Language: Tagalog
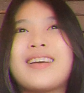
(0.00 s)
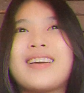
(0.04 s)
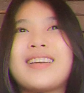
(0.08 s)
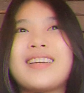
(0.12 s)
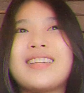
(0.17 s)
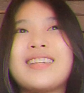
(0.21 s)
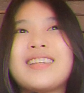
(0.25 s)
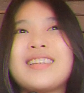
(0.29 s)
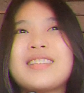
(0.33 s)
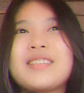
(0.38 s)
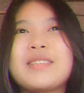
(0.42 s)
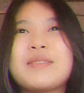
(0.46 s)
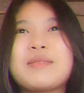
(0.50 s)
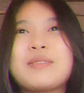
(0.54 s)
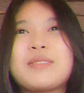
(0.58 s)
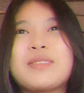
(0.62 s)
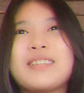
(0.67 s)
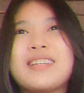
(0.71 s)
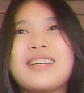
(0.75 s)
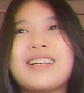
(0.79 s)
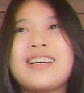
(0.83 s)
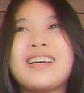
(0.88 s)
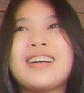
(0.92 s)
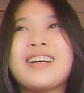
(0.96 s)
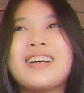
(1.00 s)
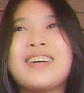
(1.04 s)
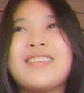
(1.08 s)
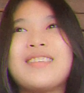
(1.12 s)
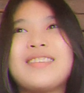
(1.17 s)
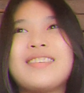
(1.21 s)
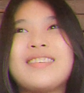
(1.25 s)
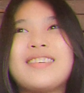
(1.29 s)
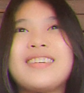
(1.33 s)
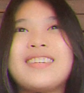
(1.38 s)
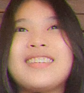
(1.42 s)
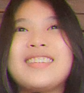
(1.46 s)
iniisip ko na,
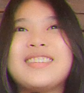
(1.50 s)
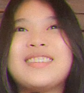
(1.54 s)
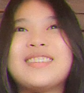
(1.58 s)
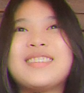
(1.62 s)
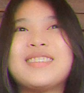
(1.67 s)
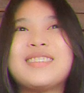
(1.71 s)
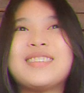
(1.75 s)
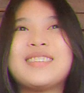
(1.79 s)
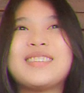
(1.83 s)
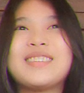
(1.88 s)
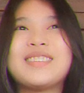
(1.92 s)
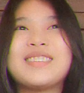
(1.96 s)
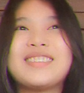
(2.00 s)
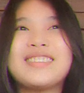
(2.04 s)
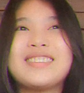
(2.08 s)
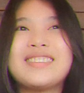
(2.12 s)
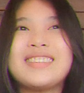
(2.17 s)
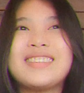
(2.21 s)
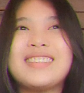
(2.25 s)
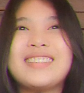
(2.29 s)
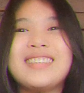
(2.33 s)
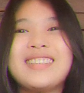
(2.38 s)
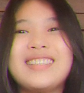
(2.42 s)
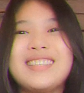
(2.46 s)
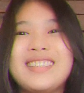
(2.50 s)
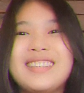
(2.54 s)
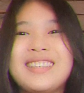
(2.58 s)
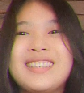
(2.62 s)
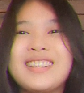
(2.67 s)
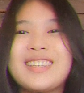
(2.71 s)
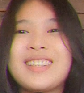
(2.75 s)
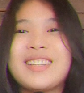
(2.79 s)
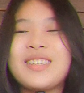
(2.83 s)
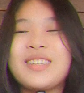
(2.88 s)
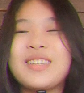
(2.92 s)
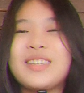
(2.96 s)
ano, ah,
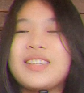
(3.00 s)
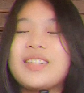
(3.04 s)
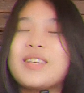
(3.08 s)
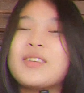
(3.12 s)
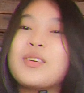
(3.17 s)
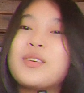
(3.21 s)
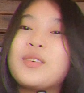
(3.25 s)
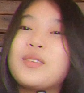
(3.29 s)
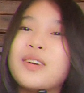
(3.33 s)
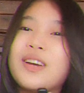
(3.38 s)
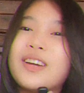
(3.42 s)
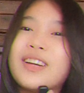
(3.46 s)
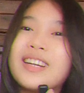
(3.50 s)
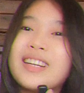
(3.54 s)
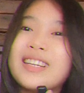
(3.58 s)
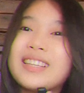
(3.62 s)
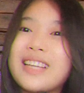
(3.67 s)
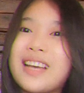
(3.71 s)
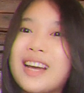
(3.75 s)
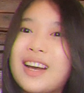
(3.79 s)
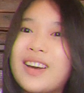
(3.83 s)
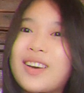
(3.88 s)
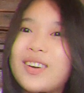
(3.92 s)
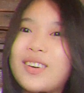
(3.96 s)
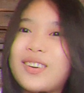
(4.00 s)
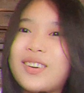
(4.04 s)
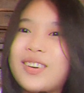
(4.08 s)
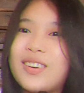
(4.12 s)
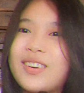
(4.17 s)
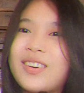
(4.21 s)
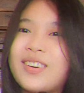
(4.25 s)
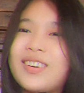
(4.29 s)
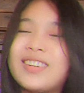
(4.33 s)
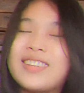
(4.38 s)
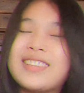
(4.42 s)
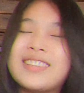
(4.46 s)
ganun, nag-worry na ako.
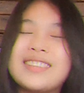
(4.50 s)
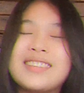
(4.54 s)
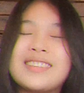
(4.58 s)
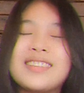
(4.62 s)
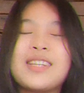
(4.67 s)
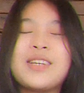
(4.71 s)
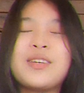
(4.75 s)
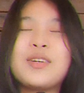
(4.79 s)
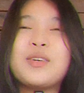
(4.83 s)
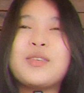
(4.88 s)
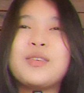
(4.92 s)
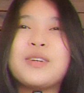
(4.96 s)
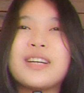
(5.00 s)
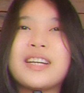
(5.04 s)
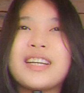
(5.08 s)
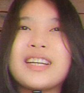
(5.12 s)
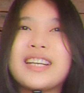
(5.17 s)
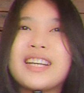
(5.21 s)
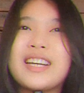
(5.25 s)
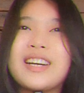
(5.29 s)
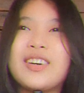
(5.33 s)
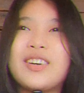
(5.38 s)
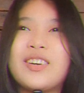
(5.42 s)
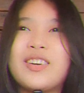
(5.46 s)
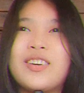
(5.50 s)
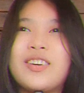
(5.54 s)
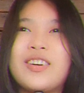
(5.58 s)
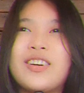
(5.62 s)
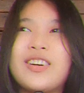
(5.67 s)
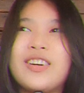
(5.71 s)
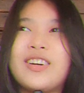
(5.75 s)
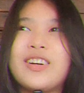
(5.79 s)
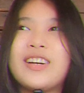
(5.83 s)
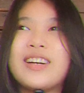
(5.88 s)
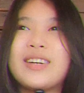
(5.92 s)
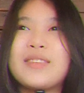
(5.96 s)
Nag-worry
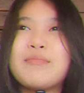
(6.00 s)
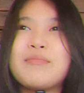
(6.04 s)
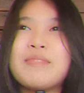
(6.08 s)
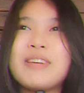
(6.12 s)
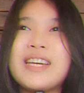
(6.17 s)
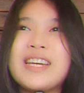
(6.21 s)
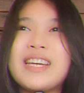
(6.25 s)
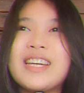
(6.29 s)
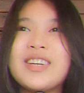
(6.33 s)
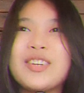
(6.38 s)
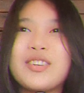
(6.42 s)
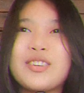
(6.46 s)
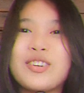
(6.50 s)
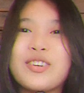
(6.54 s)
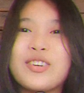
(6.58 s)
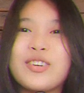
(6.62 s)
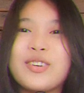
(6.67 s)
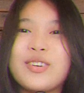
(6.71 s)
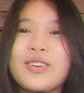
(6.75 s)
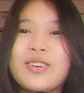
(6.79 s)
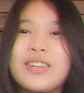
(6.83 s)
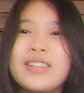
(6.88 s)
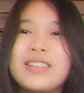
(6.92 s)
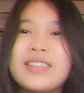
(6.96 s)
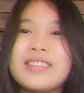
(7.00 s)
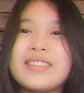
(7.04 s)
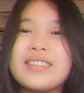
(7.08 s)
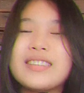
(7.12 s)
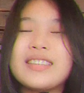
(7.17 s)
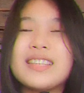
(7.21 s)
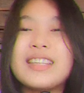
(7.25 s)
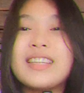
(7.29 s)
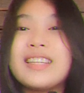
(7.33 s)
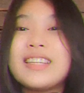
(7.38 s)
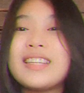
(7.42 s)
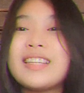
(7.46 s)
ako. Pero,
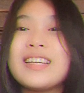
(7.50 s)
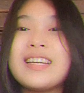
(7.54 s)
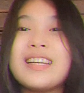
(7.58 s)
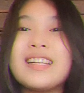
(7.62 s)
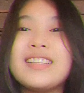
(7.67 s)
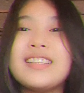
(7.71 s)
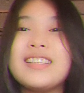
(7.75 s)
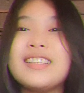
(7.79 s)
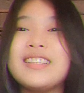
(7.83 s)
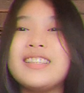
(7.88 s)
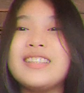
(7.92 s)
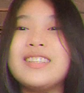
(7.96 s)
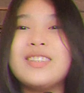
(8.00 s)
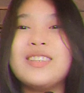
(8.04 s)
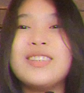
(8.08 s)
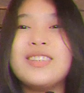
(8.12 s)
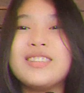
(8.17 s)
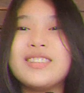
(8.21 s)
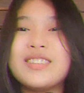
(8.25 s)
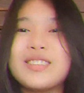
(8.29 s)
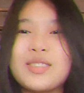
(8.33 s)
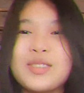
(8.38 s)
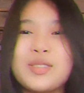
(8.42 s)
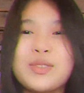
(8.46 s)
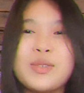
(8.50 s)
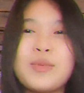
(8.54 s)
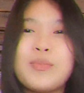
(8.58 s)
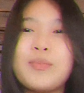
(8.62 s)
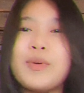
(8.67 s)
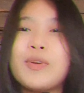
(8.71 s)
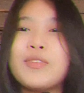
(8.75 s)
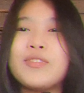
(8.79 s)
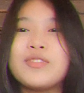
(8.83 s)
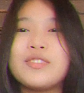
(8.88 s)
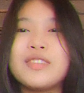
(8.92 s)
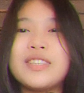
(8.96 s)
mm. natatanggal din na yun. Nasusip
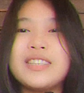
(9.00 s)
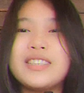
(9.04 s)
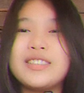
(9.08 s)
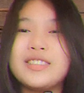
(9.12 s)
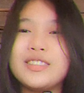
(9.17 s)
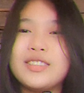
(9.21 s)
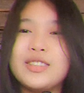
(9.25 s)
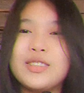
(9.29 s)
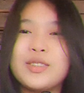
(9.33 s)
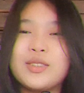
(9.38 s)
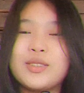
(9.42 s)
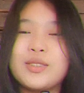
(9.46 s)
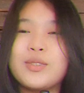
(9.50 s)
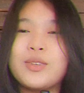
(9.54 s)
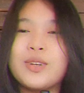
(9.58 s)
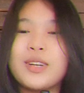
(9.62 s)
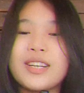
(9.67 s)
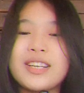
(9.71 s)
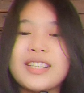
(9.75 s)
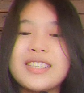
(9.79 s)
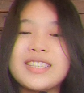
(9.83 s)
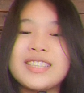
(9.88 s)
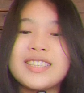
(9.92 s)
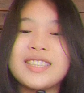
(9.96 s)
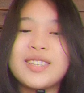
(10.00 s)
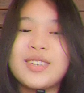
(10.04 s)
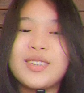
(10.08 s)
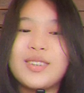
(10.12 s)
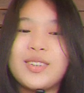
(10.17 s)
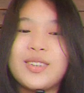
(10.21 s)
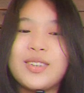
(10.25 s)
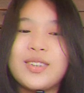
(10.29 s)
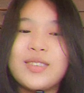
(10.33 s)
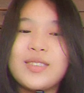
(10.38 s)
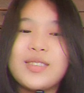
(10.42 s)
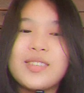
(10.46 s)
off din yung worries
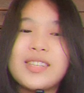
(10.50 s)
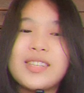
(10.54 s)
ko.